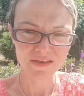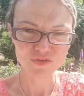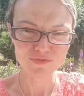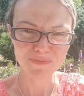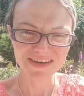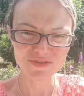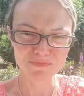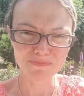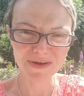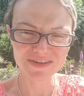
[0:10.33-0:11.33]
To jest bardzo,
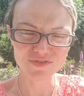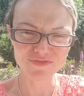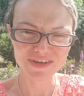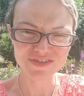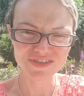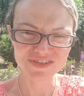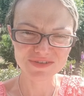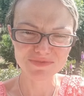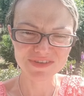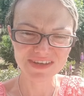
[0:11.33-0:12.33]
bardzo ważne,
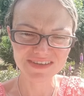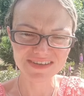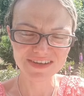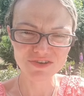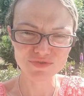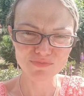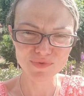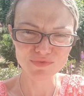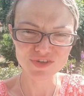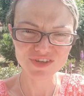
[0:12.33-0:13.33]
żeby ten kręgosłup
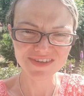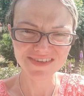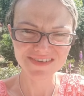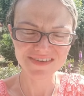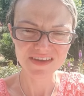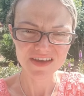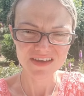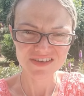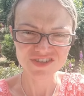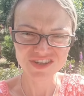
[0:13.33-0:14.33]
był silny.
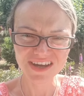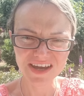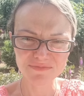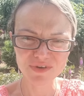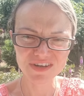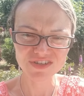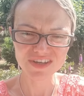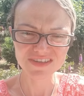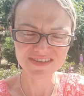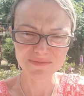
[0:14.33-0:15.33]
Nie czekajmy, aż
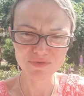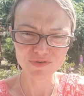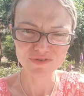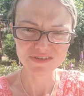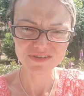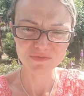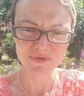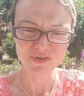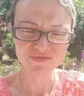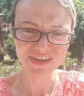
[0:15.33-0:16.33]
nas zaboli.
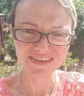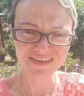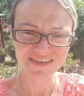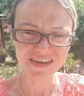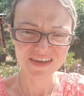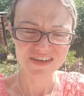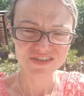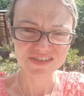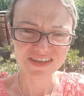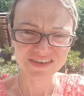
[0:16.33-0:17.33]
Dopiero wtedy
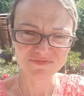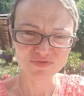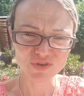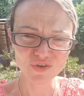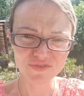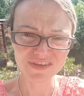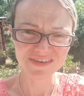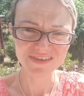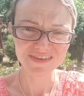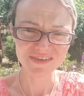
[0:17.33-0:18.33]
siedzenie w
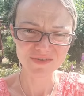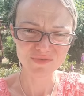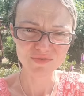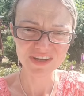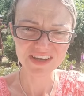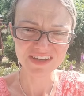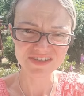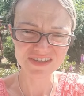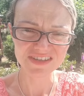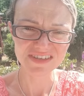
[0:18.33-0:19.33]
przychodni, u
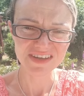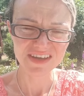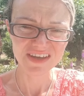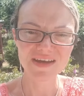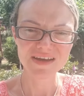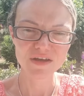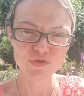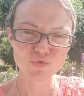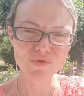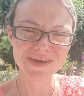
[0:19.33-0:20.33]
lekarza,
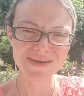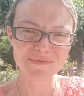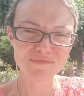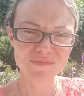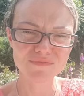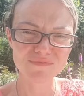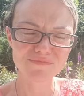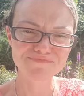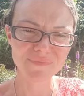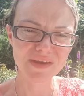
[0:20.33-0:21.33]
długie
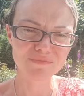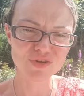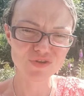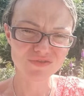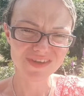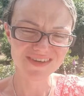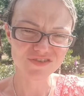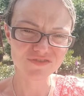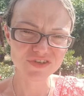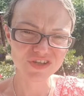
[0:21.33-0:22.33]
miesiące
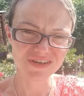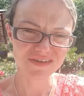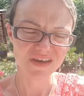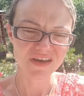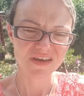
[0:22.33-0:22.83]
ćwiczeń.